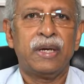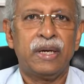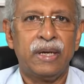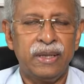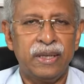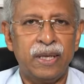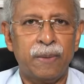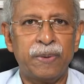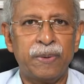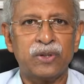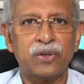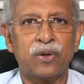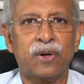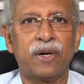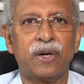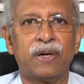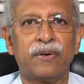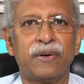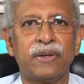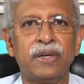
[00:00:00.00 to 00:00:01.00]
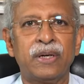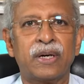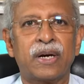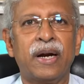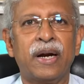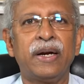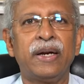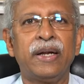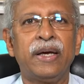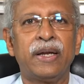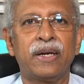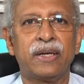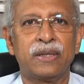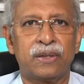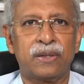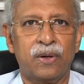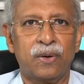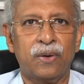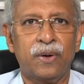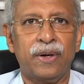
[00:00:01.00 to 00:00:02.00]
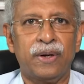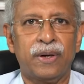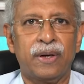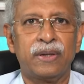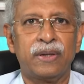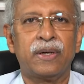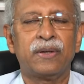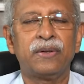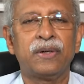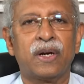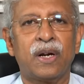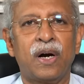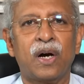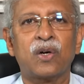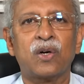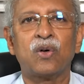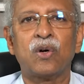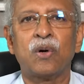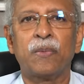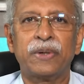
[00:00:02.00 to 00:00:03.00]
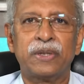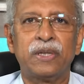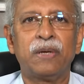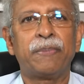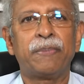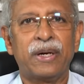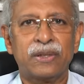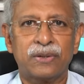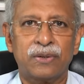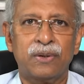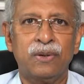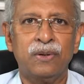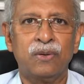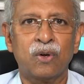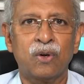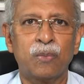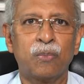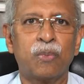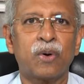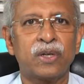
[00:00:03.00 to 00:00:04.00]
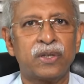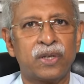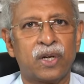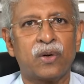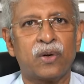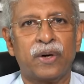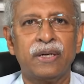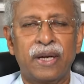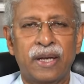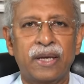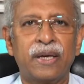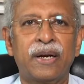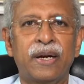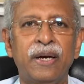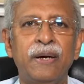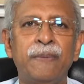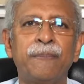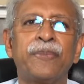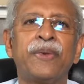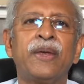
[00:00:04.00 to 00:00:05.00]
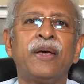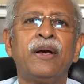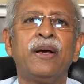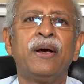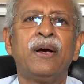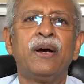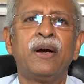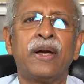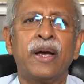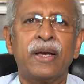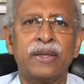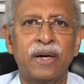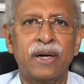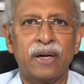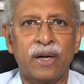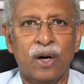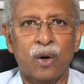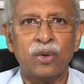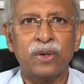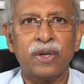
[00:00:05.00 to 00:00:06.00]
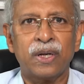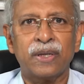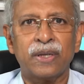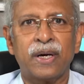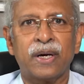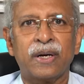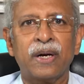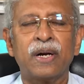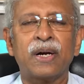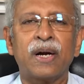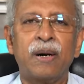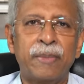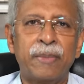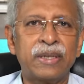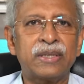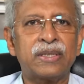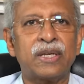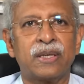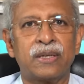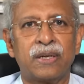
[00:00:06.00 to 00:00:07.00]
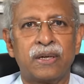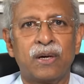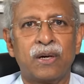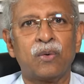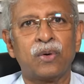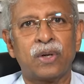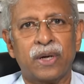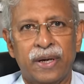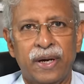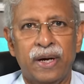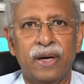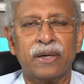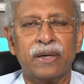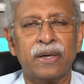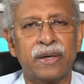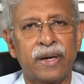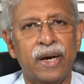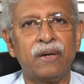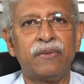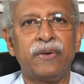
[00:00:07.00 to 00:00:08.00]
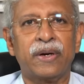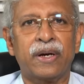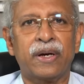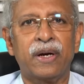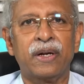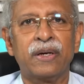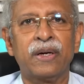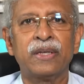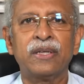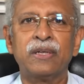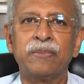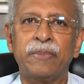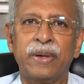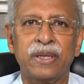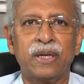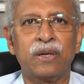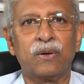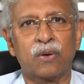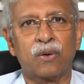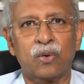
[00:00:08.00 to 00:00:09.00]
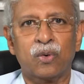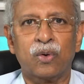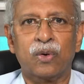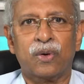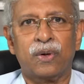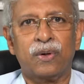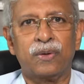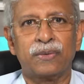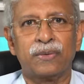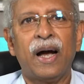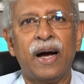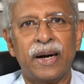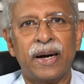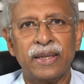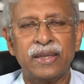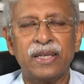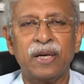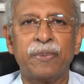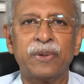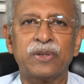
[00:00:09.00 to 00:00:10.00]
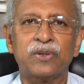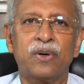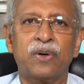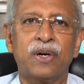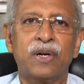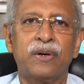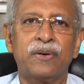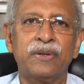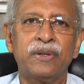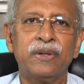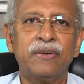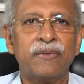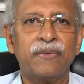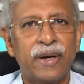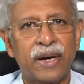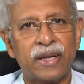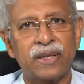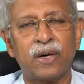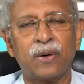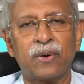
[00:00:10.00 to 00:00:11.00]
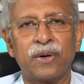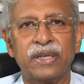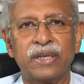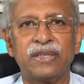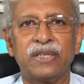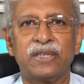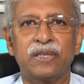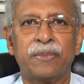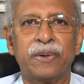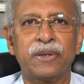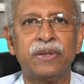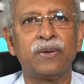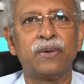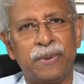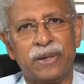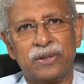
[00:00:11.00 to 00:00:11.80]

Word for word: இந்த எபிசோடில் வந்து கண் நீரெழுத்த நோய் அதாவது கிளாக்கோமா பற்றி பேசணும் உங்களுக்கு புரிஞ்சிருக்கோன்னு நினைக்கிறேன் ஏதாவது டவுட் இருந்தாக்கா கமெண்ட்ஸில் அந்த டவுட்டை கேளுங்க கேள்வி கேளுங்க அதுக்கு பதில் உங்களுக்கு கொடுக்குறோம் அடுத்த எபிசோடில் வந்து வேறு ஏதாவது ஒரு டிசீஸை பற்றியும்